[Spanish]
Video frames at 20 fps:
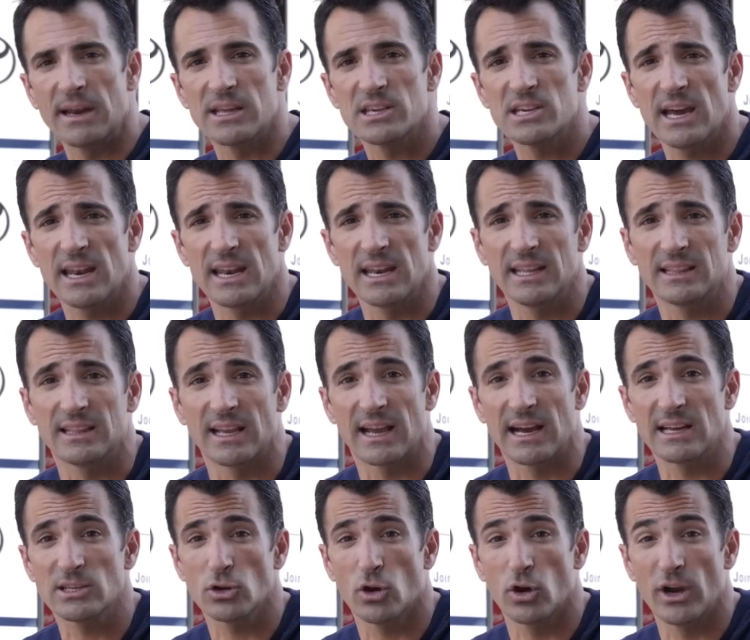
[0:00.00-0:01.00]
manillar en este
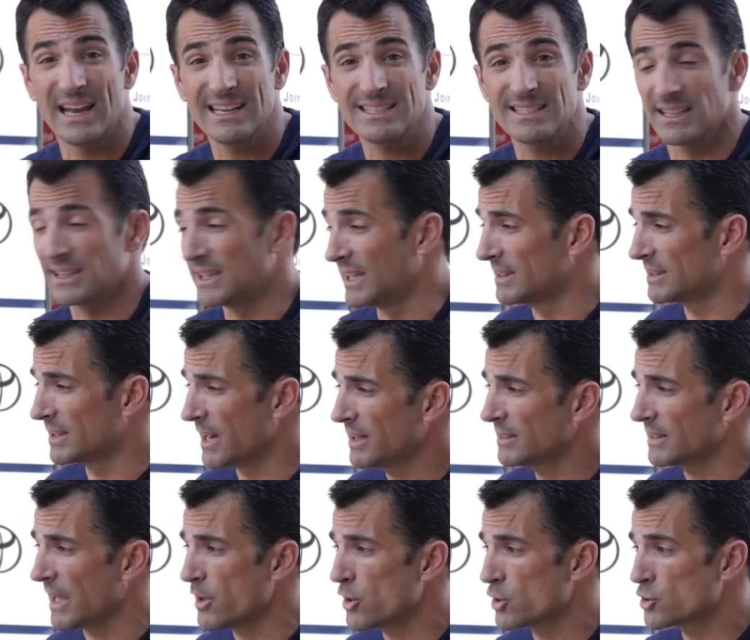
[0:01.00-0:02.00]
caso es de
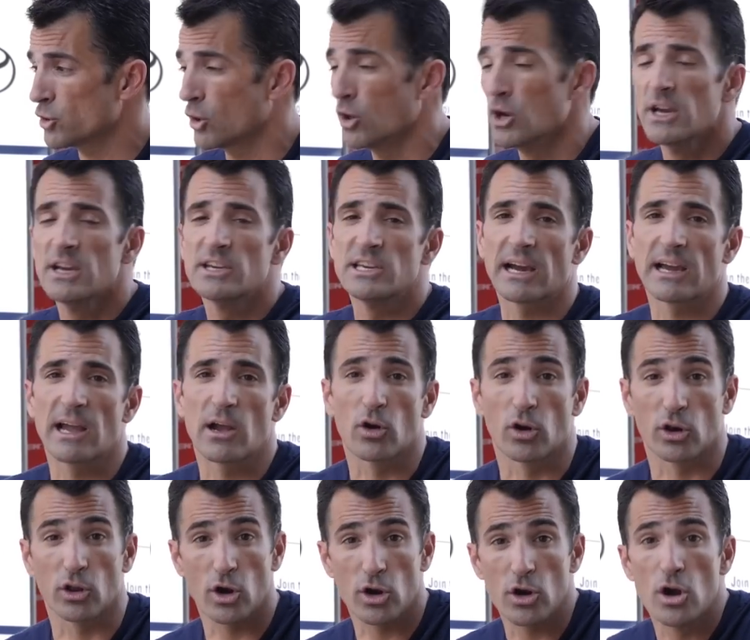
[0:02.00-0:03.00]
38 ya que el
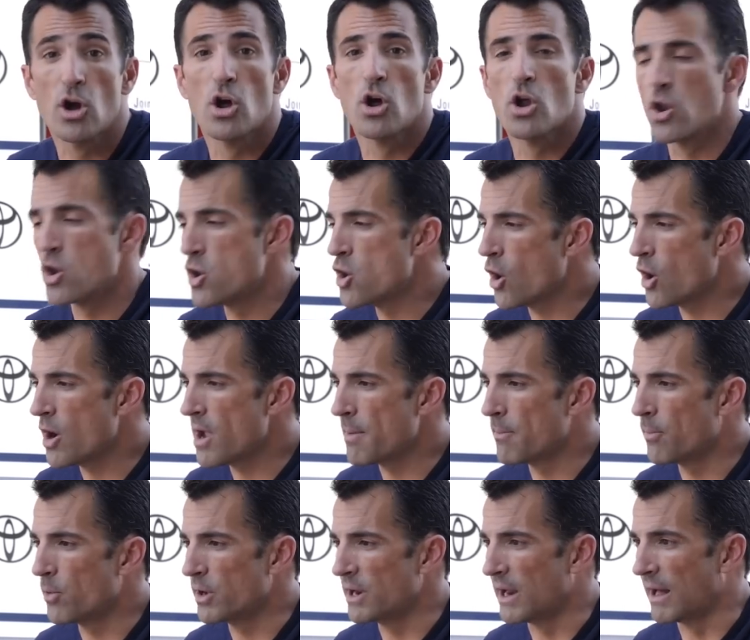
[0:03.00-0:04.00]
corredor no es
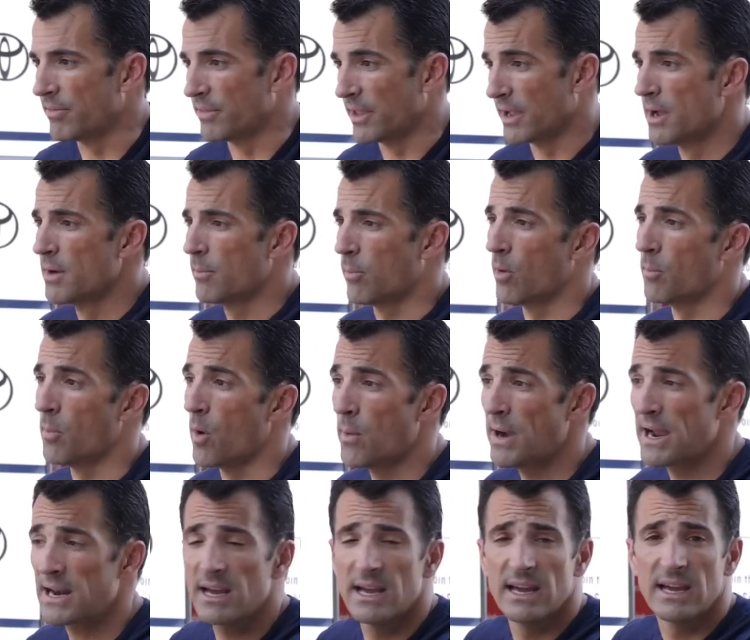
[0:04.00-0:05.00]
muy grande. Podemos
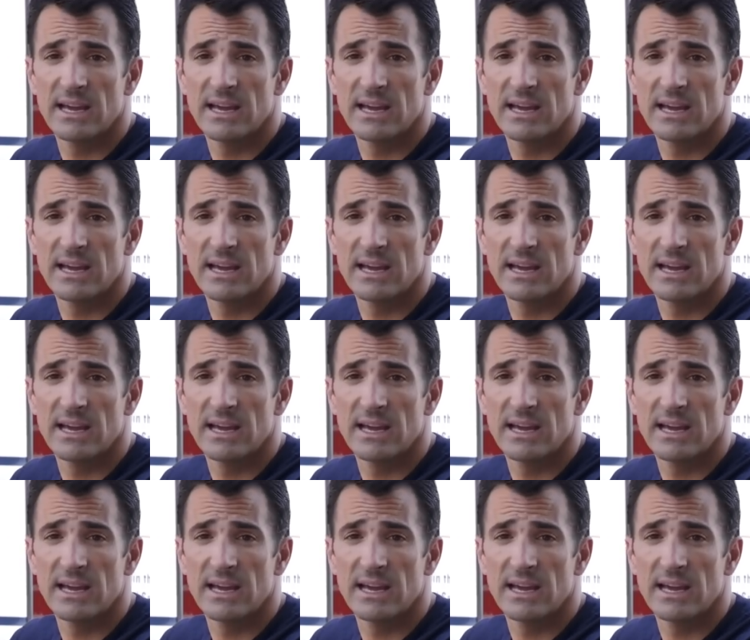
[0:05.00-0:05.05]
ver